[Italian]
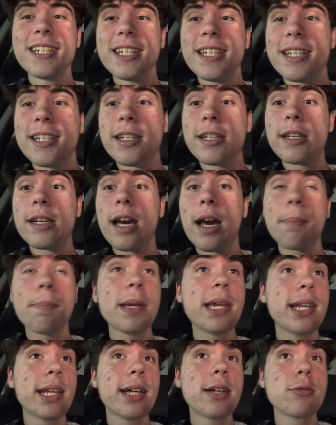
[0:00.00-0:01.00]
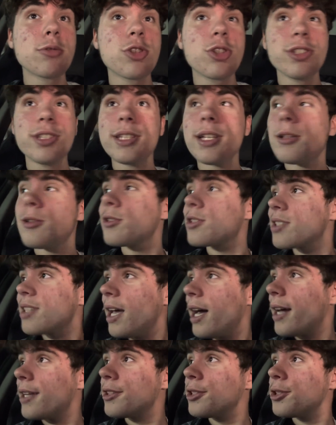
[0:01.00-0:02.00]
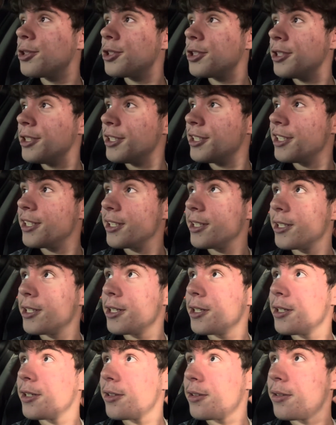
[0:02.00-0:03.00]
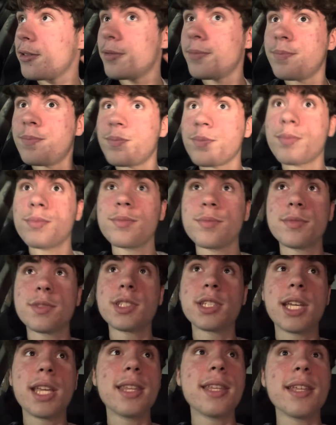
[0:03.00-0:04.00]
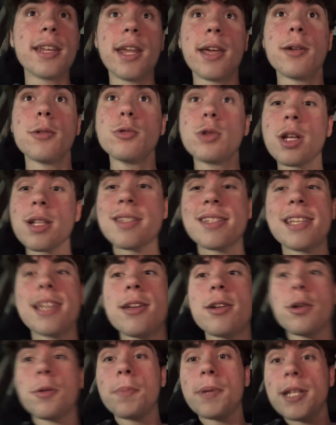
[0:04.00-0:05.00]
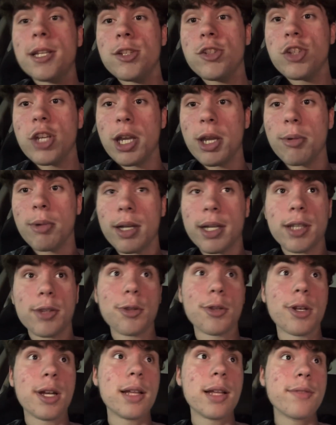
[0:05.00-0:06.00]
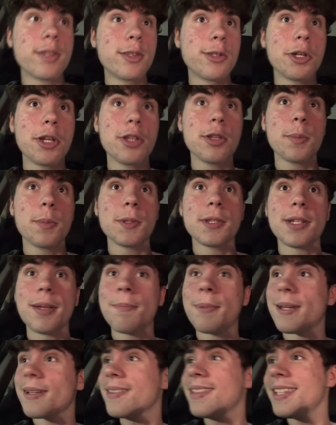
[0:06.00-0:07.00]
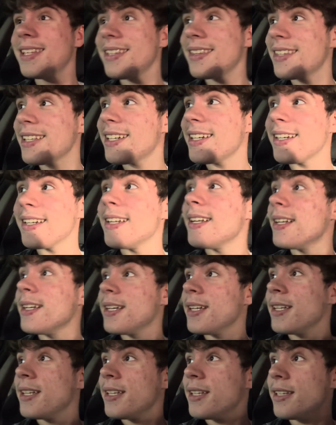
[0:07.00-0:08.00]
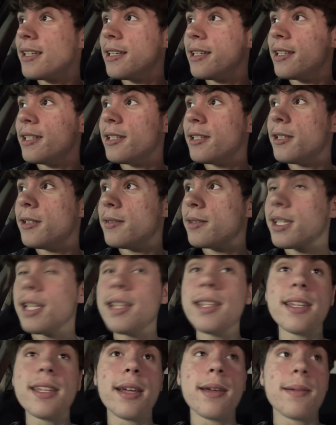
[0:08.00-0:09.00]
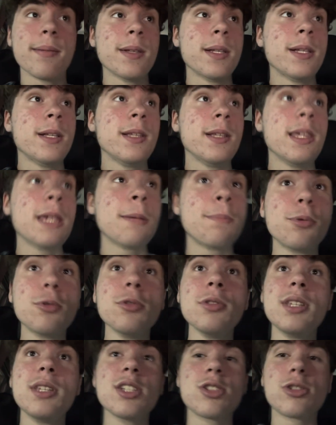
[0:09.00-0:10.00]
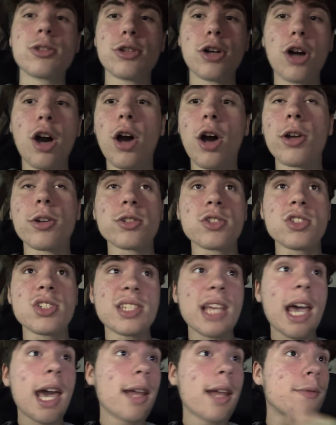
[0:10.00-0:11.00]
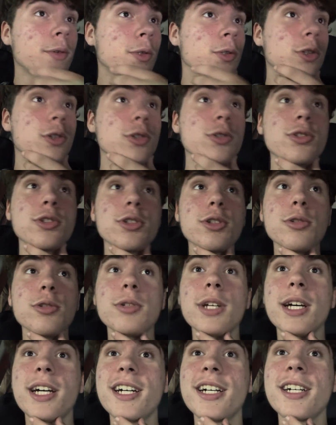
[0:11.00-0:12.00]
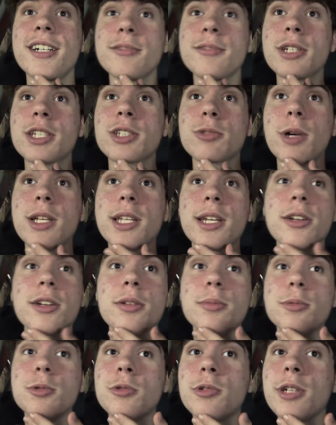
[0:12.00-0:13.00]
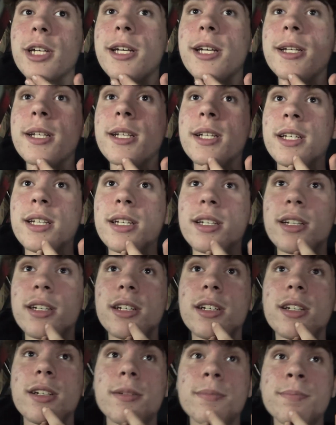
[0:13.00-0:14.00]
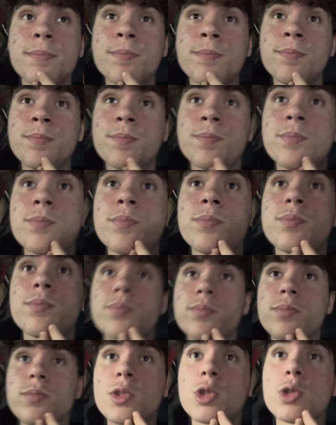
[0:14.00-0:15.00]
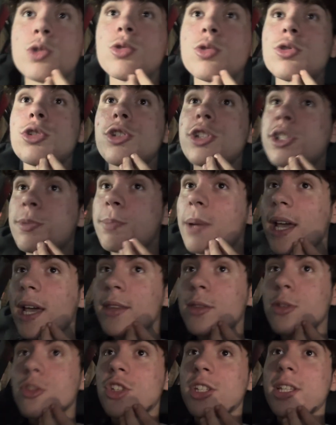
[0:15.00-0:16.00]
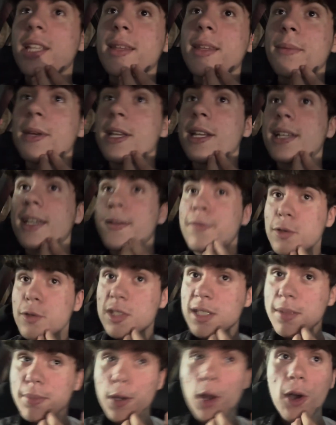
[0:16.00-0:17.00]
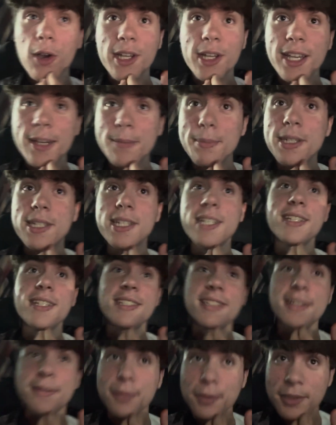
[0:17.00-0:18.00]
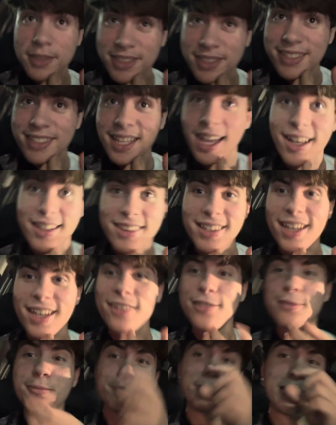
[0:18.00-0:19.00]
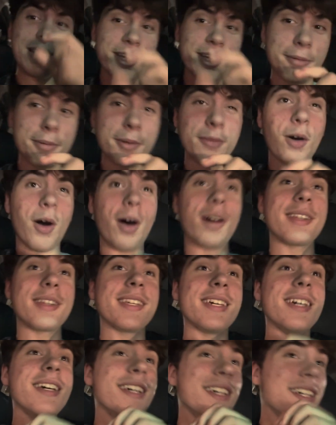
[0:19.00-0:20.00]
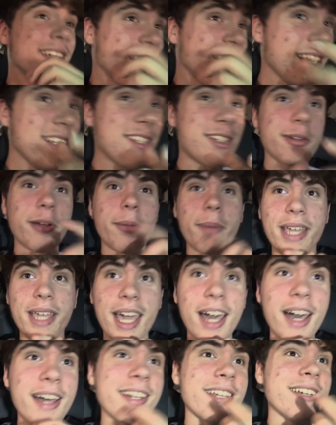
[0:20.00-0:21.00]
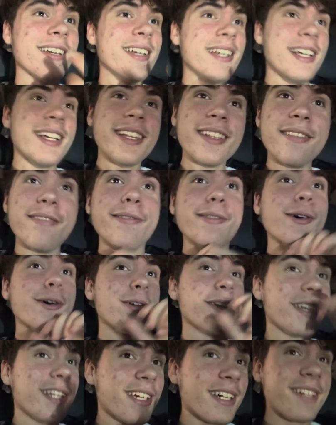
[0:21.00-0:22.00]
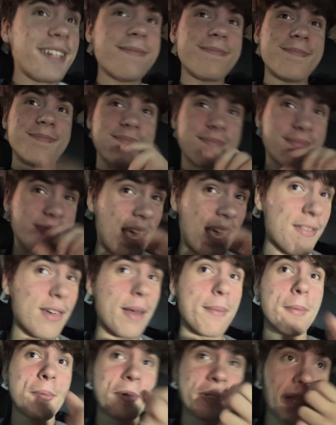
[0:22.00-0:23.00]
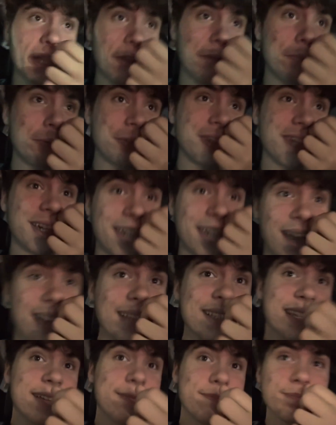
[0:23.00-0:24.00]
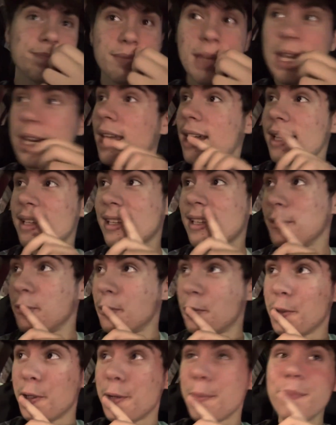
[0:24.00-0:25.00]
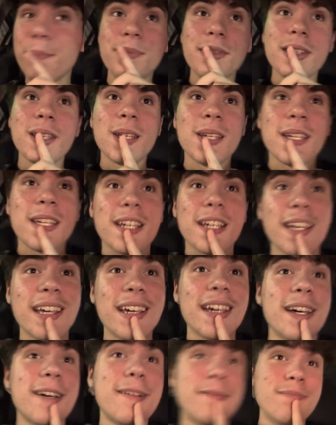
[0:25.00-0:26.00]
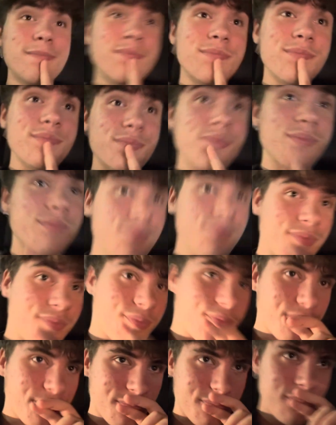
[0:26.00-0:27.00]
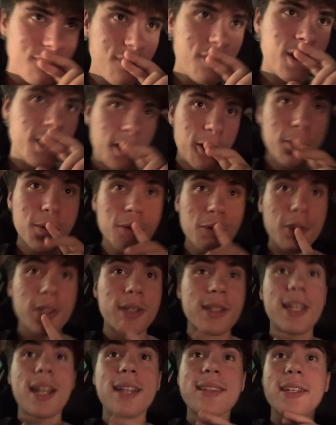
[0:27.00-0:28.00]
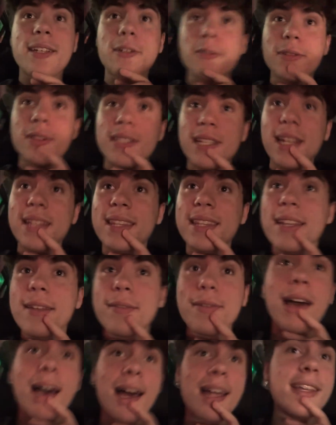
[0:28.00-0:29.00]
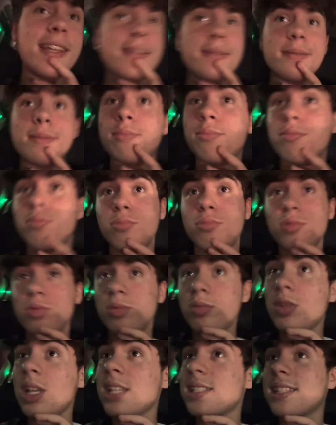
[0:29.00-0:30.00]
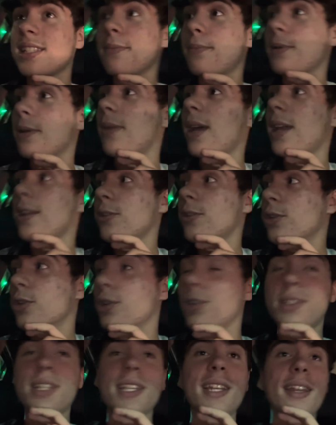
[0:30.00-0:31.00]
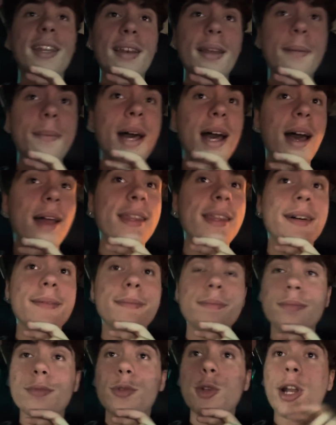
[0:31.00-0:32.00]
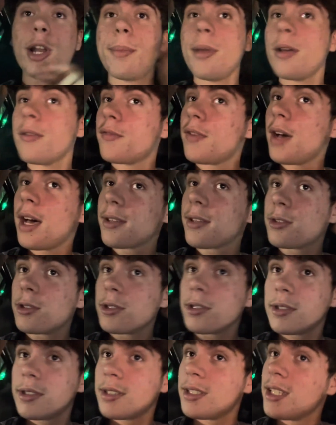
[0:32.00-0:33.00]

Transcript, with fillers: eh, appena usciti dallo stadio, eh, che dire, 1-0 per il Genoa che torna alla vittoria dopo tre partite, eh, che dire, i punti sono oro, ci servono contro una, una squadra che comunque ehm, con tutto il rispetto ci è andata bene che fosse Brocca perché se fosse stata un pelino più forte il Genoa magari non avrebbe portato i punti a casa e neanche uno. Ehm, comunque, diretta, diretta rivale, mh, mm, è sempre meglio tenere a bada, noi l'abbiamo fatto